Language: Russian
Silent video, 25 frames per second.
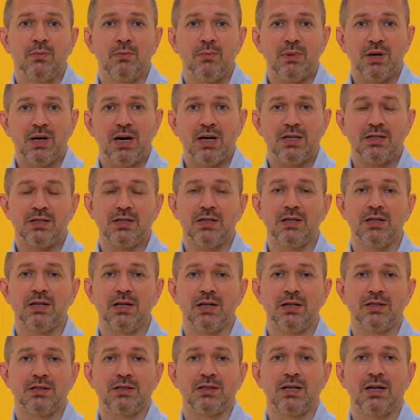Магазины,
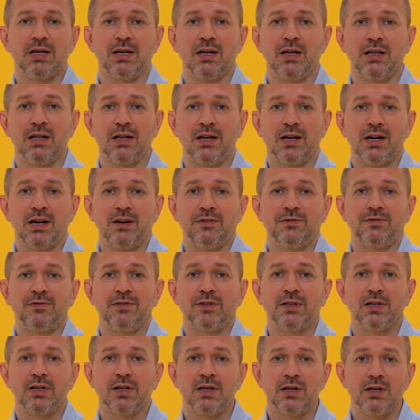рестораны,
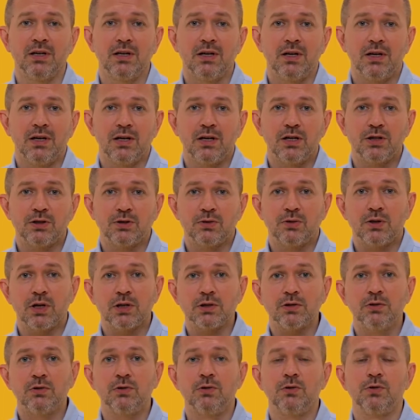кафе,
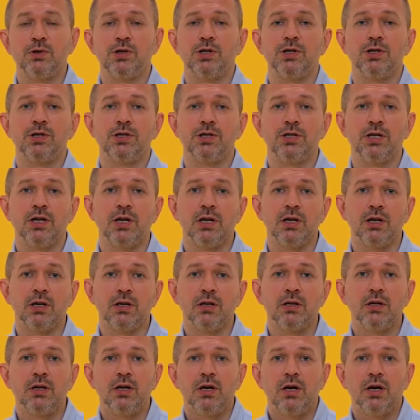государственные учреждения.